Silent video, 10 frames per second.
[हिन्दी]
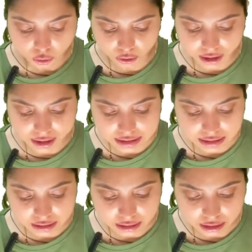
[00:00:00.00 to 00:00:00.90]
ओके इसके
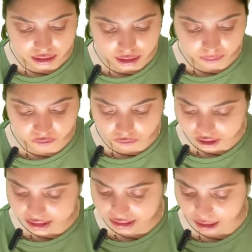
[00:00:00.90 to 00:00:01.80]
अंदर डीप
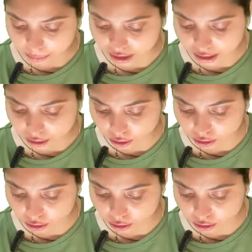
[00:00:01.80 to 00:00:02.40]
फ्रीज कैबिनेट